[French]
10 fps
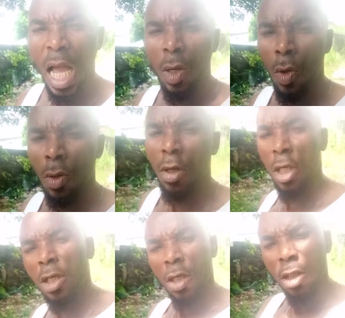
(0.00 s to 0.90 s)
Alors,
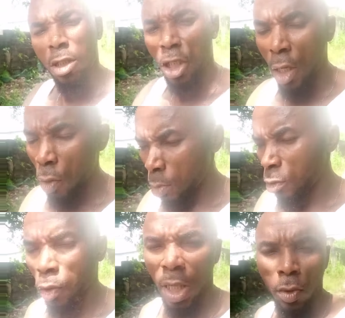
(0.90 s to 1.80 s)

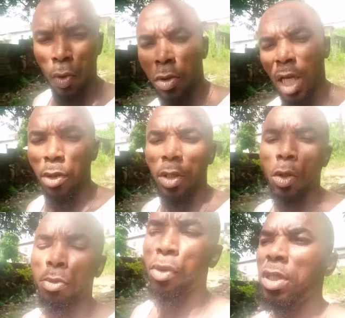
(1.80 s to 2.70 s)
shalom, soyez tous salués dans
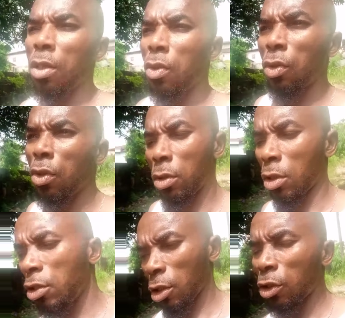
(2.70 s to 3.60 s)
le puissant nom de notre
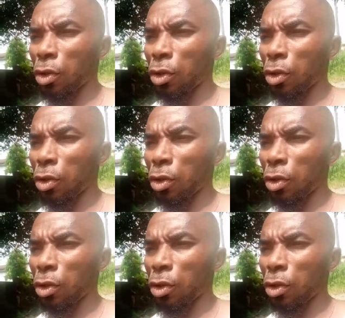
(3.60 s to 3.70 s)
Seigneur